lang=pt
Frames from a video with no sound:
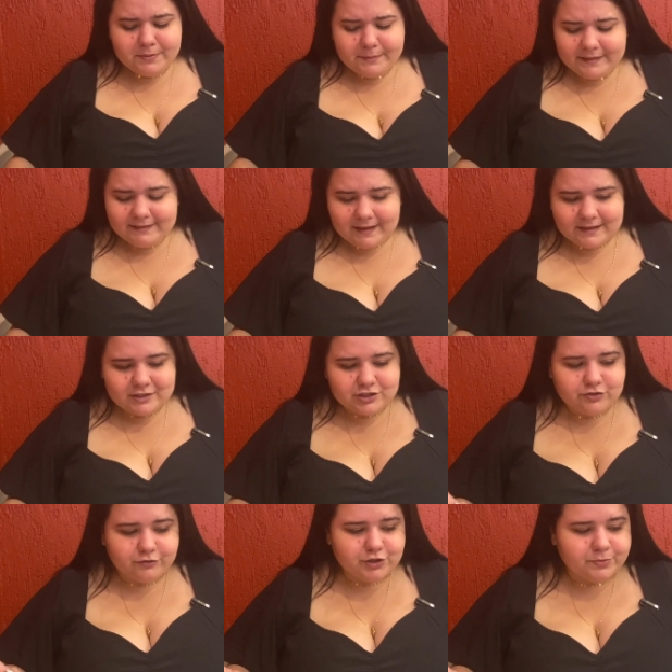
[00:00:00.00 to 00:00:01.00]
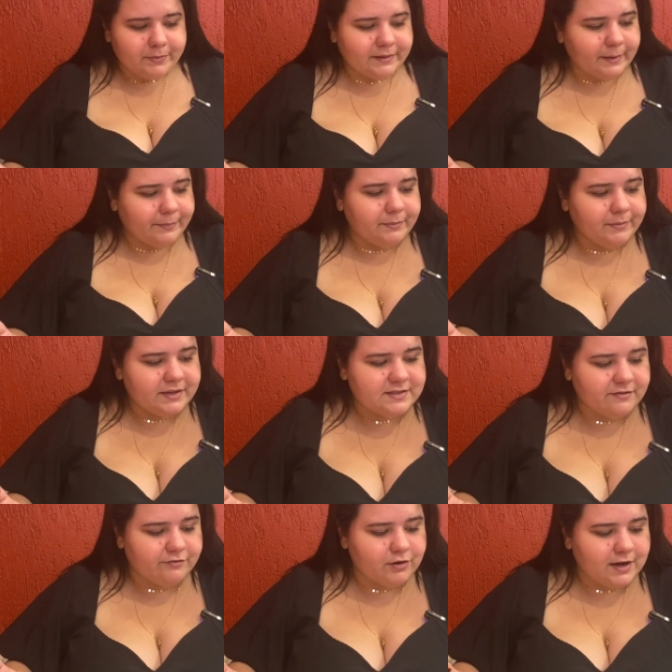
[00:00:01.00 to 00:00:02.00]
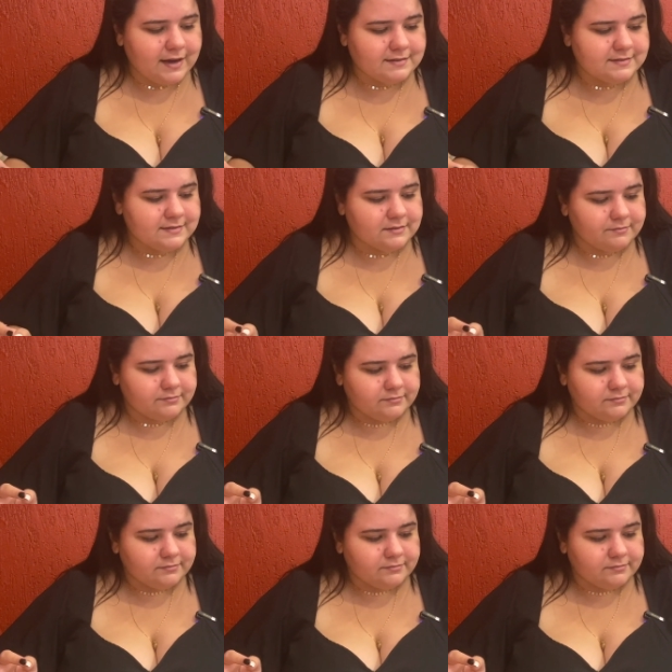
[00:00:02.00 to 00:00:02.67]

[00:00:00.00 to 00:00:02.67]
experimentar, né, gente? Eu vou experimentar primeiro essa focaccia